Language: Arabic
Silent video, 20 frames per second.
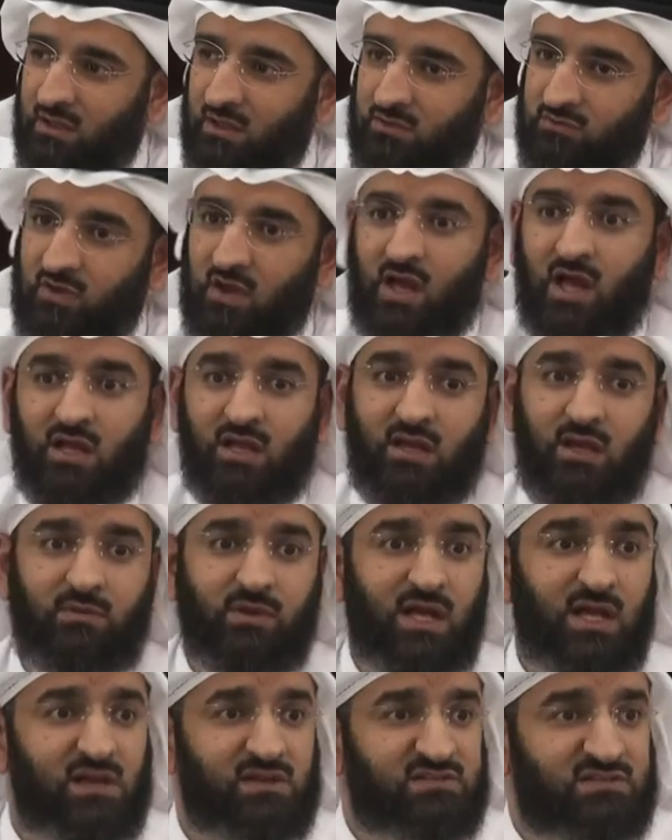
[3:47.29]
فقال
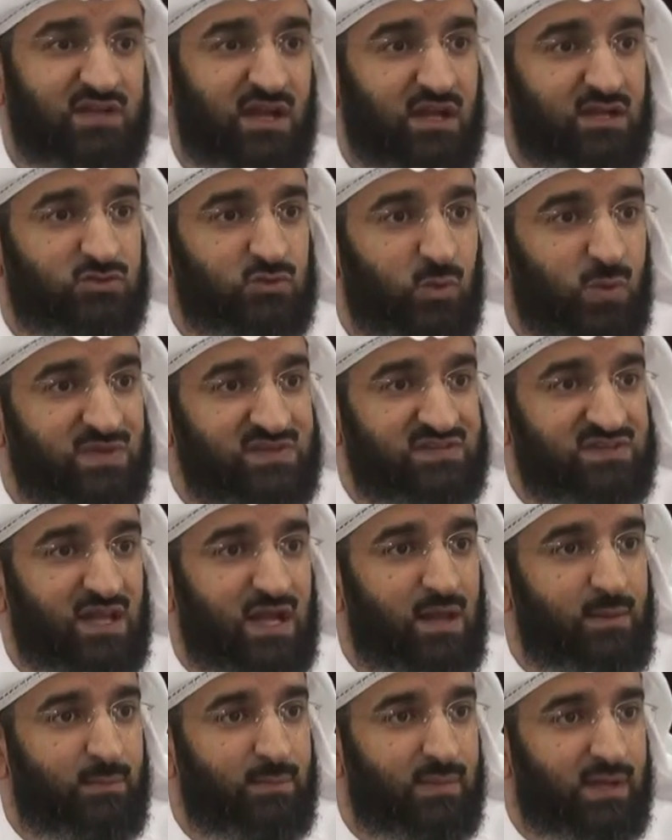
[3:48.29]
النبي عليه الصلاة
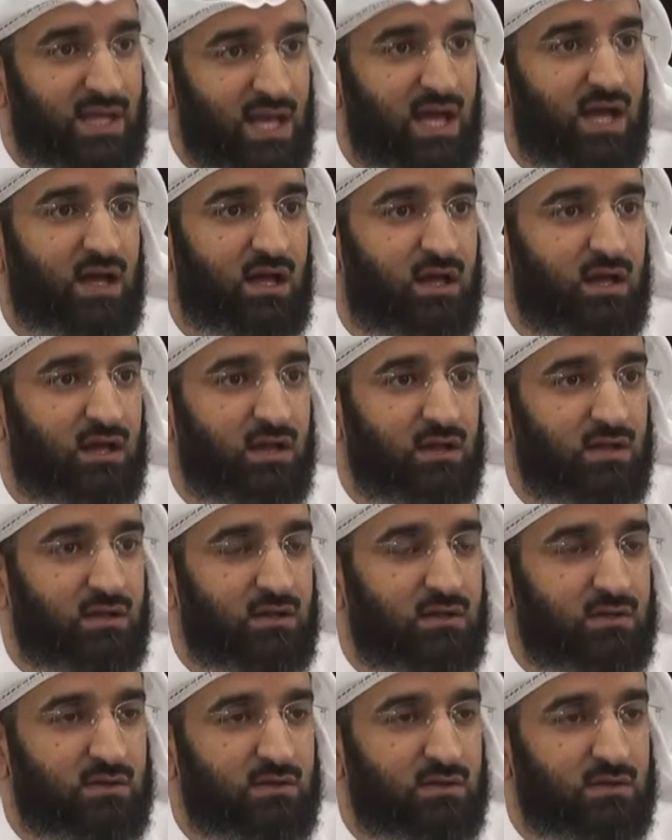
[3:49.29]
والسلام لا
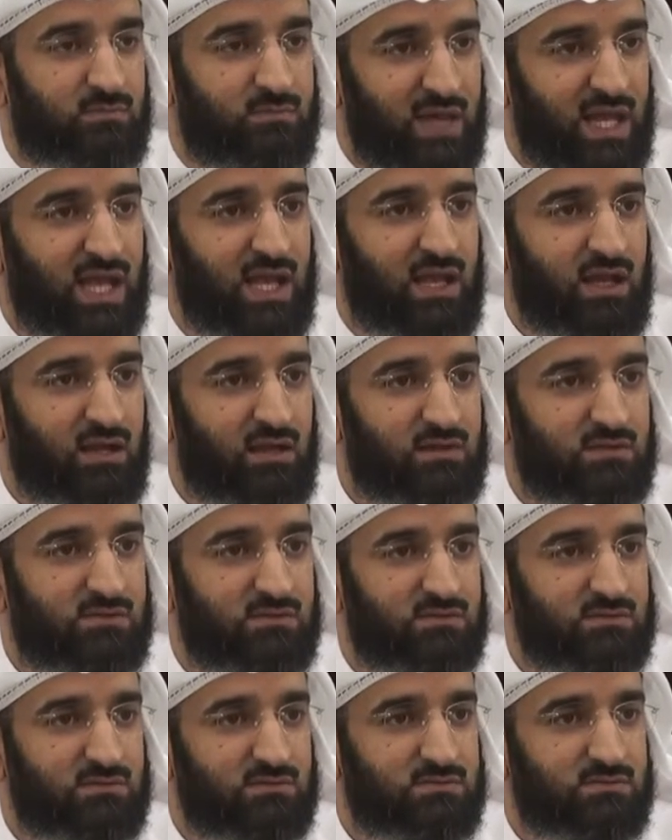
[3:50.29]
بل
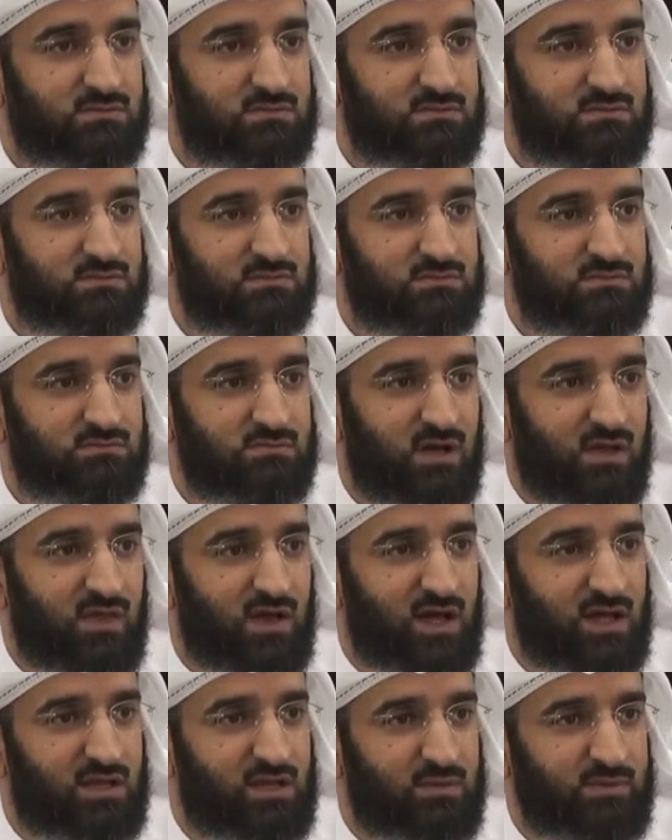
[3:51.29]
ماذا
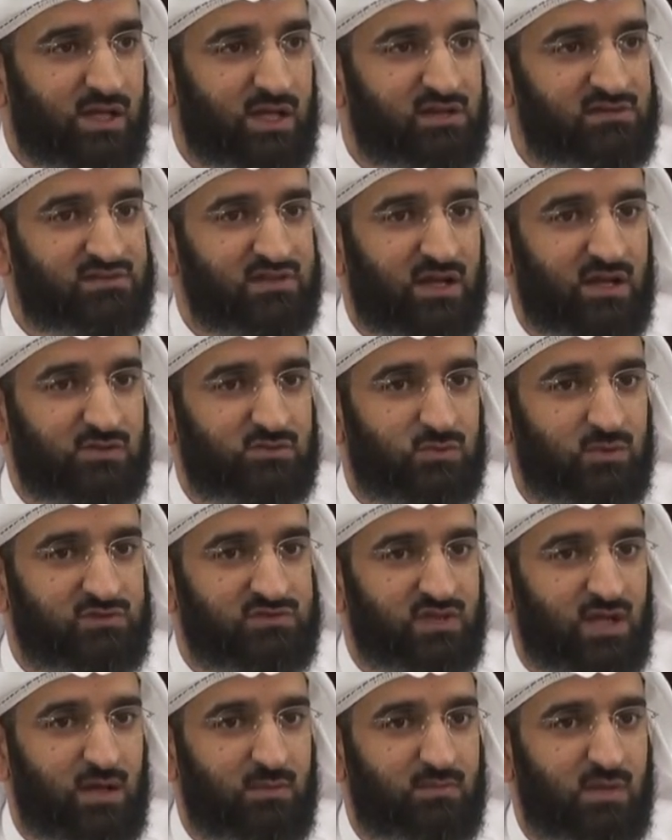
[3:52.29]
قال النبي عليه الصلاة
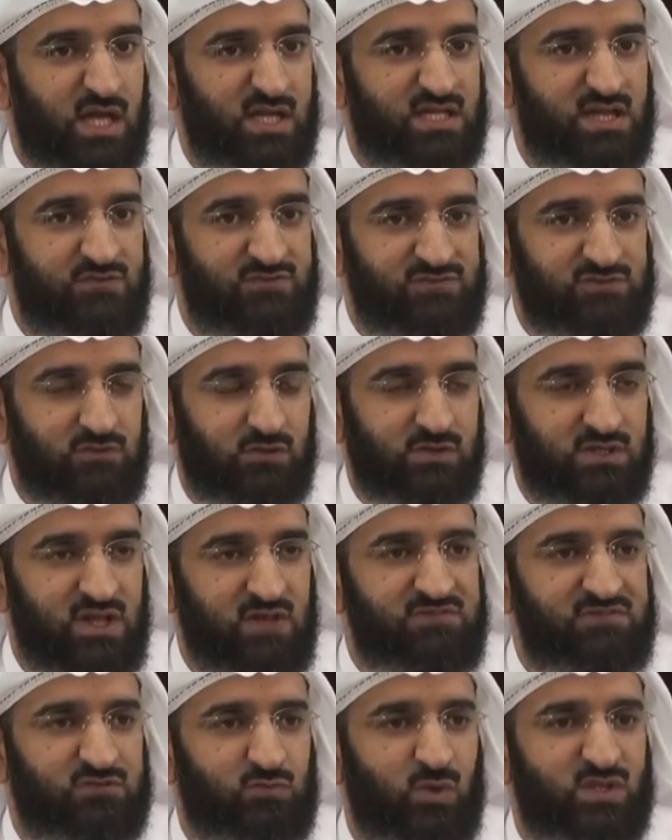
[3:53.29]
والسلام النفس
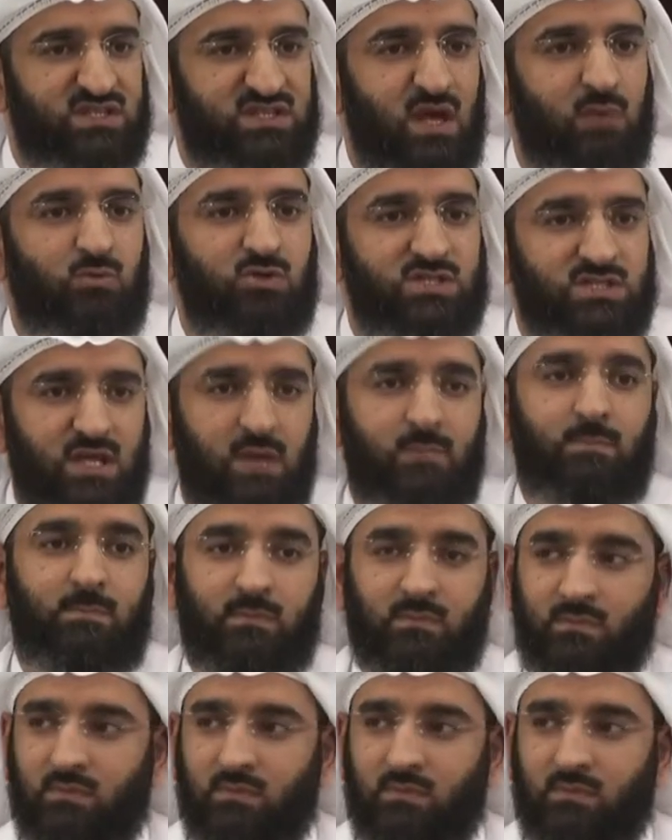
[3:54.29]
النفس والدم الدم